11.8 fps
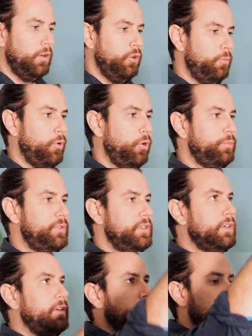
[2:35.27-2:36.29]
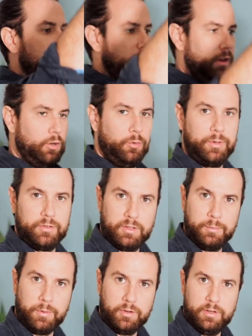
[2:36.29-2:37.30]
Le plan optique
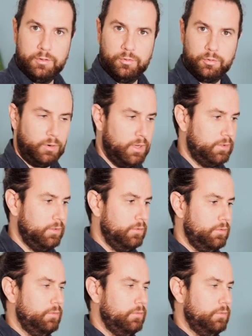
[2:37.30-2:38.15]
est par une ligne droite